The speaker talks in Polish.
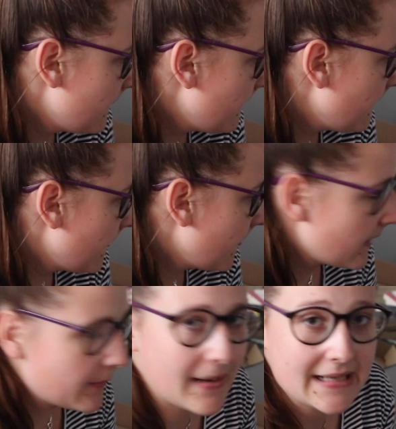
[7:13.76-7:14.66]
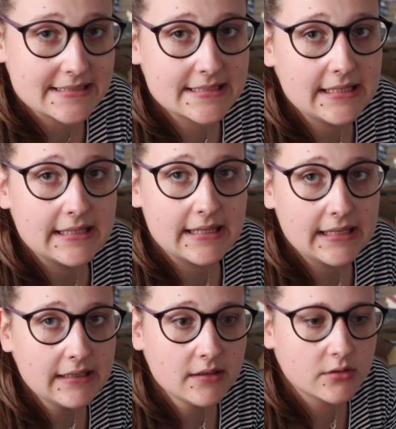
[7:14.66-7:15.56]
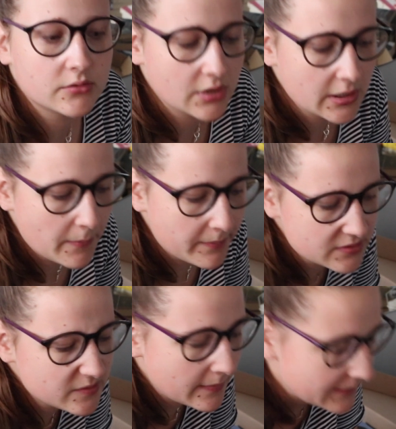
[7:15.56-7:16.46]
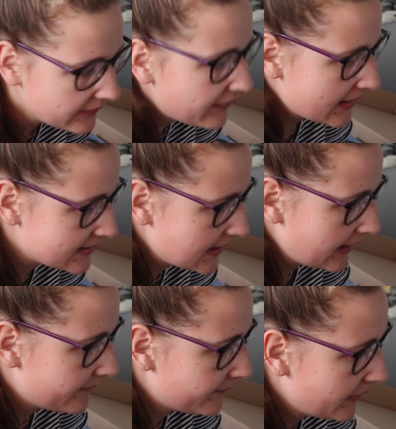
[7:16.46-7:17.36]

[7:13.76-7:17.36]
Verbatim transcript: mm, Mas i King, których po prostu mam najwięcej